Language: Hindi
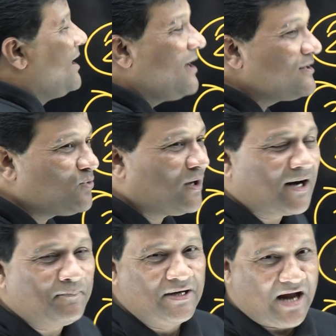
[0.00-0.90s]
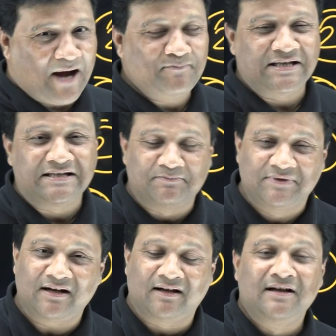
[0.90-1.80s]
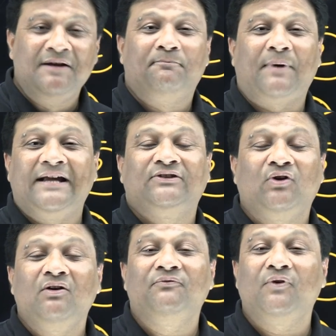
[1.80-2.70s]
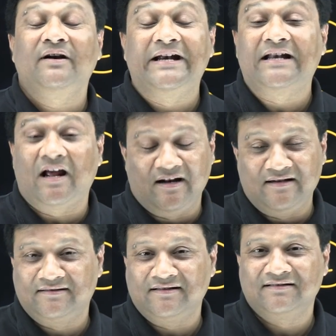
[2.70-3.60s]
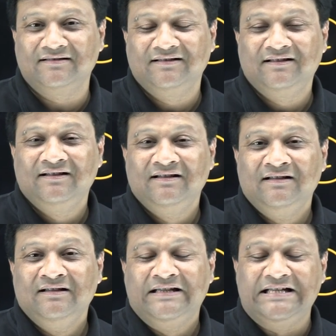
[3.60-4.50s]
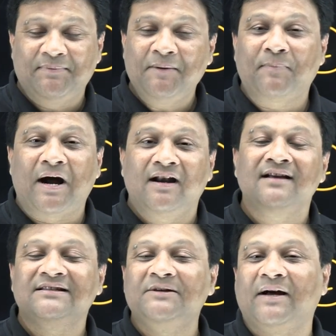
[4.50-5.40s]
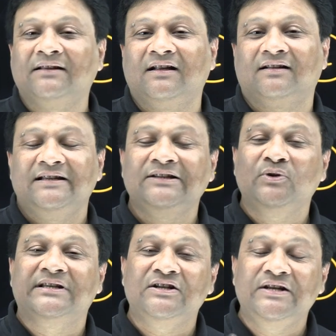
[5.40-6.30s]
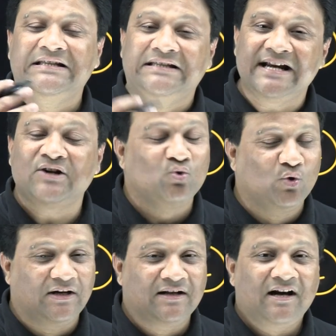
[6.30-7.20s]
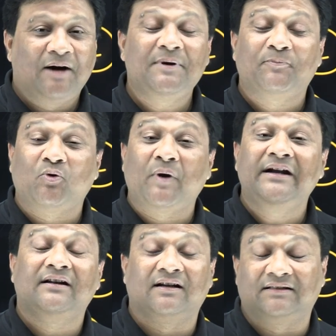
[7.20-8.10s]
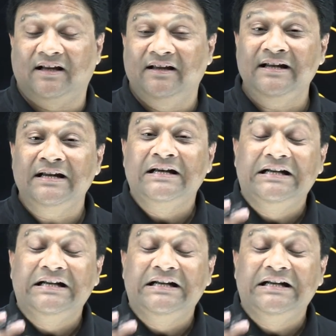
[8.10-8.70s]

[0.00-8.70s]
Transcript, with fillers: पांडास को अगर आप नाम से ही समझे ना पाइथॉन फॉर डेटा एनालिसिस कि जब हम पांडास की बात करते हैं तो एक्चुअली ये टूल हमें प्रोवाइड करता है